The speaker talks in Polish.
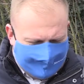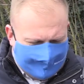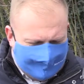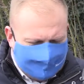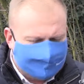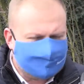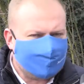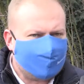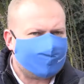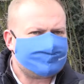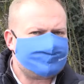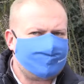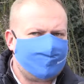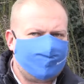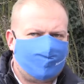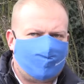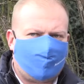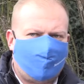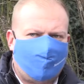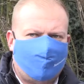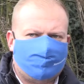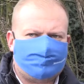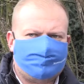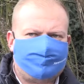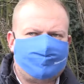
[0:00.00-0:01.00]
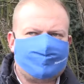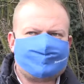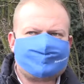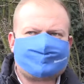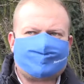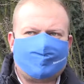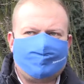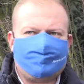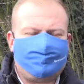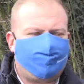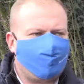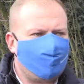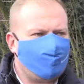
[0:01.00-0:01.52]
Dlatego
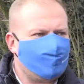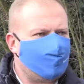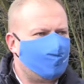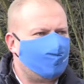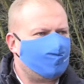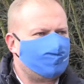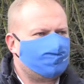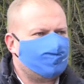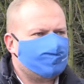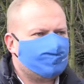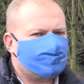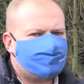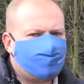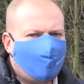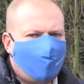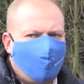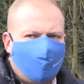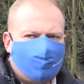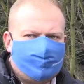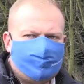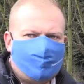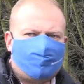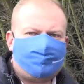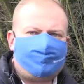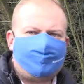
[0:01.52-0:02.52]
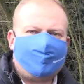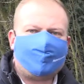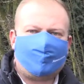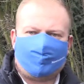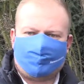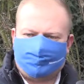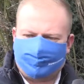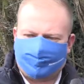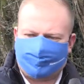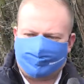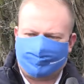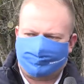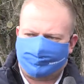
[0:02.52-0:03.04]
występuję do
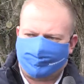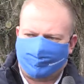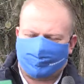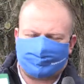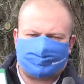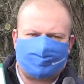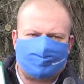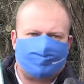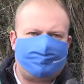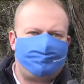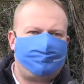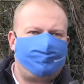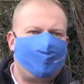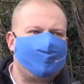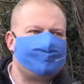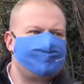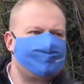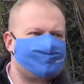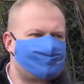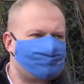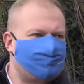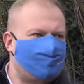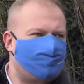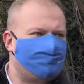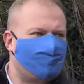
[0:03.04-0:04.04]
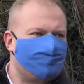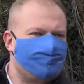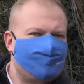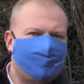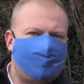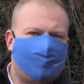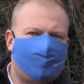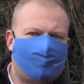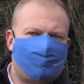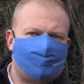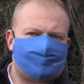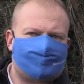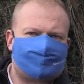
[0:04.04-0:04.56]
nowego wojewody, pana
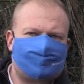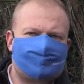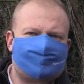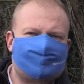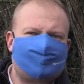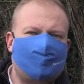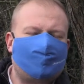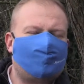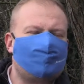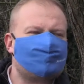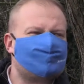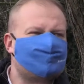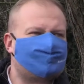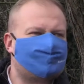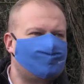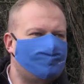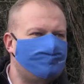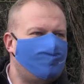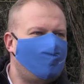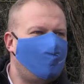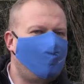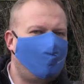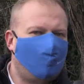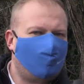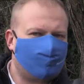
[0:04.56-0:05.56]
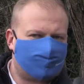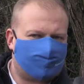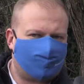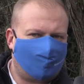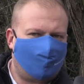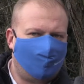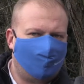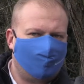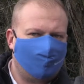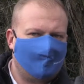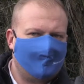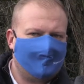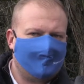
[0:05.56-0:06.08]
Sławomira Kłosowskiego, z tym
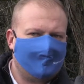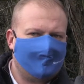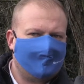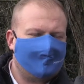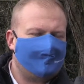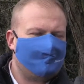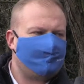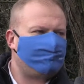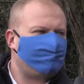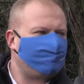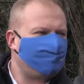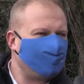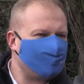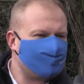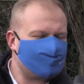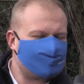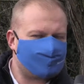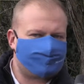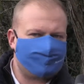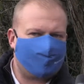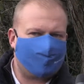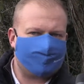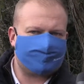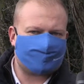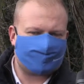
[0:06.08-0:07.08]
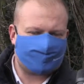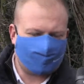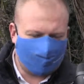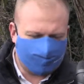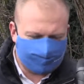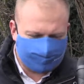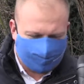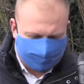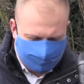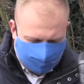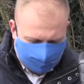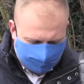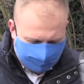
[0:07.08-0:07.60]
oto pismem.
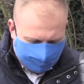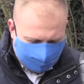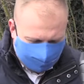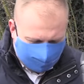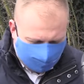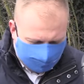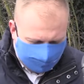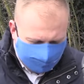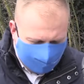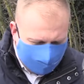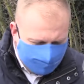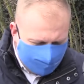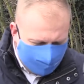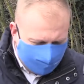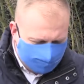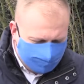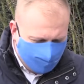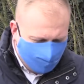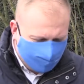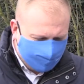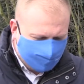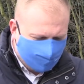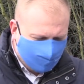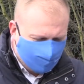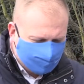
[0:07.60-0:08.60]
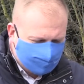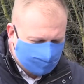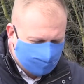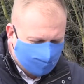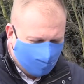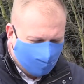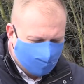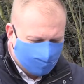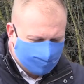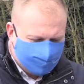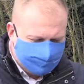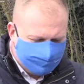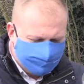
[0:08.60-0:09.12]
Żądam od niego w ramach mojej
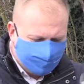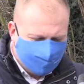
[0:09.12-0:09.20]
kontroli